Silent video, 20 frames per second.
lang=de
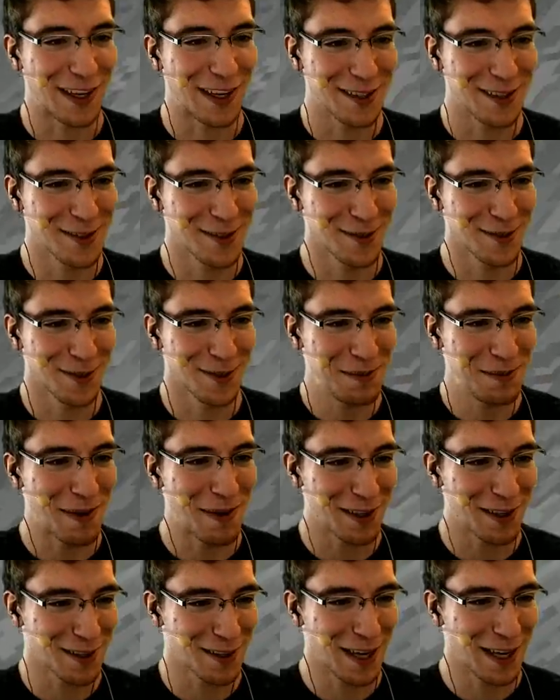Also so, ich mache
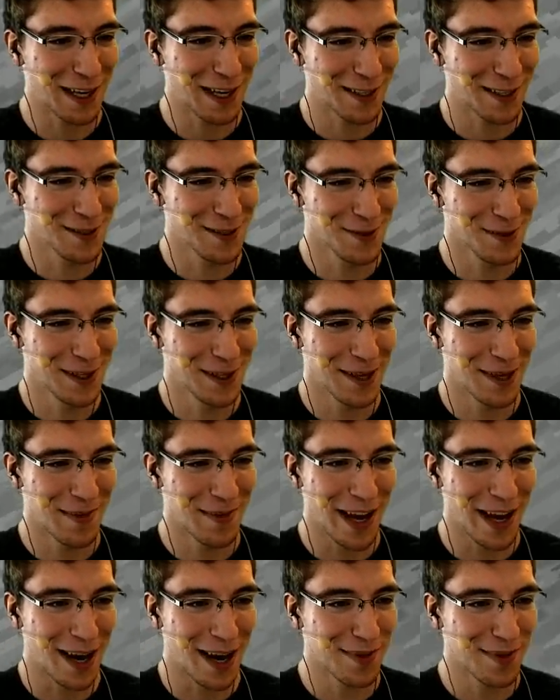das eigentlich nur so
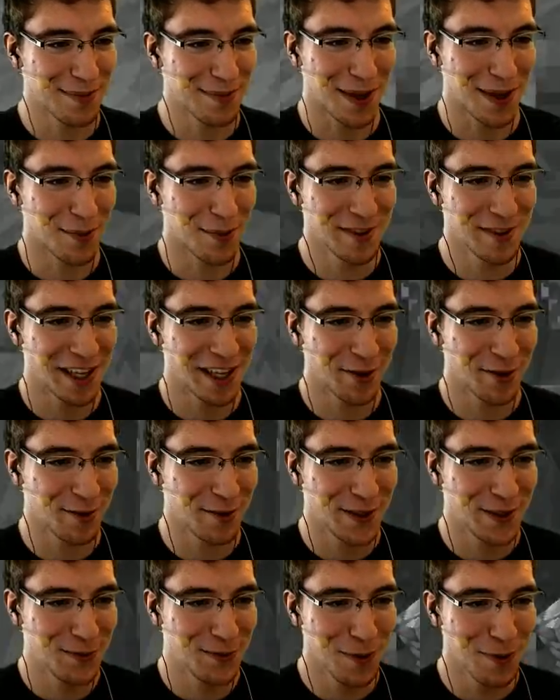nebenher, aber ich mache momentan
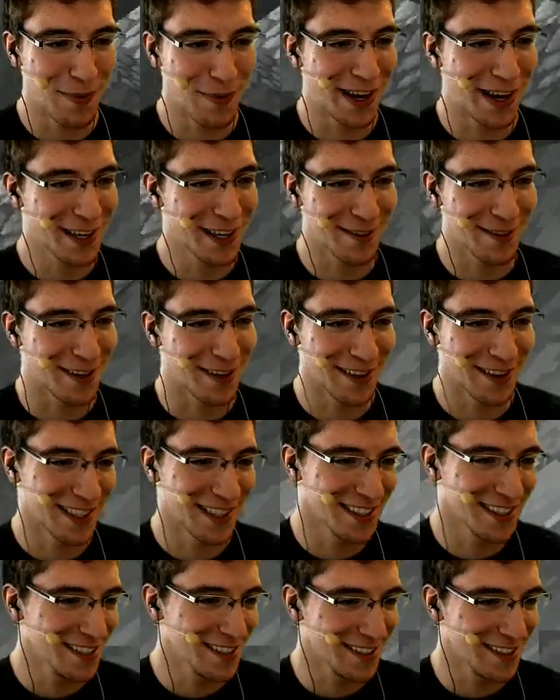irgendwie nur Minecraft.
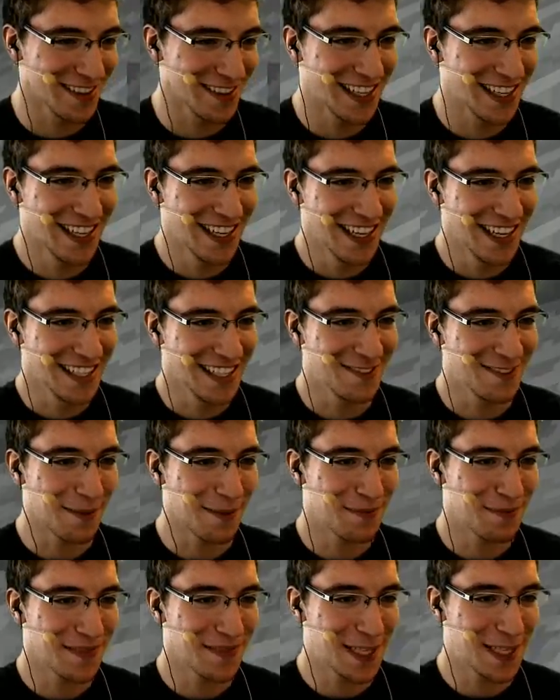Also irgendwie, ich habe
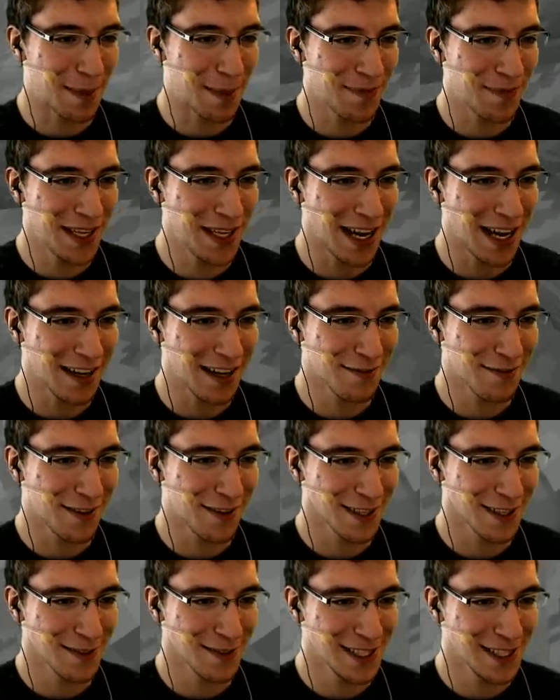ich hab nie
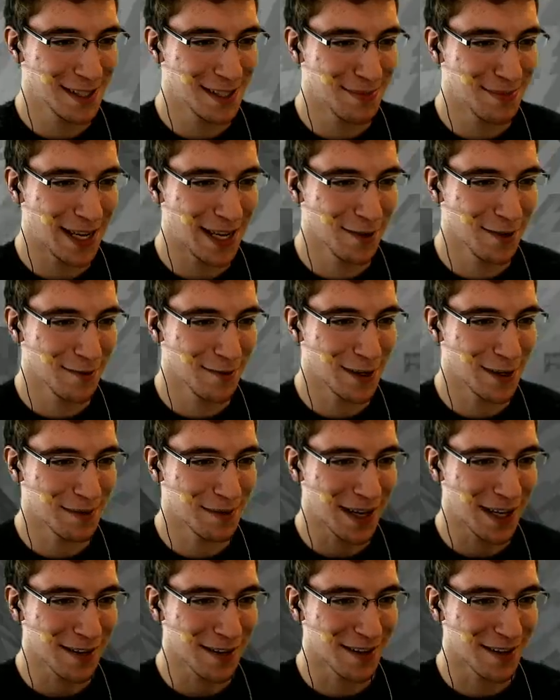angefangen zu Let's Playen und wollte
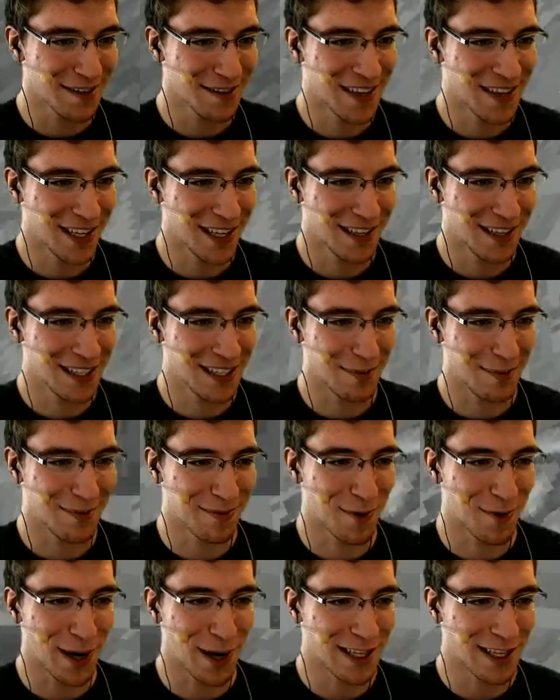Minecraft machen. Ich
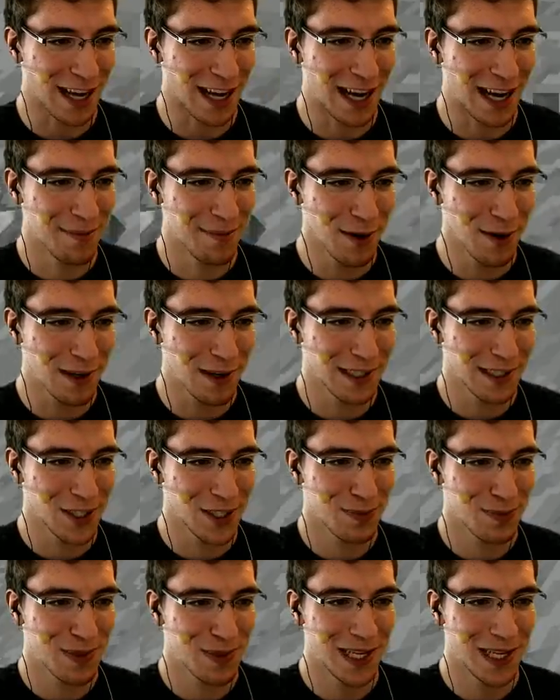wollte eigentlich alle möglichen
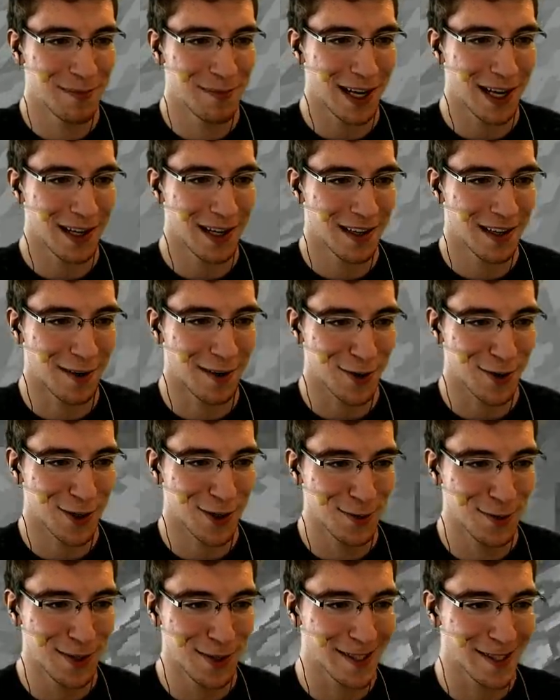Spiele machen, auch Shooter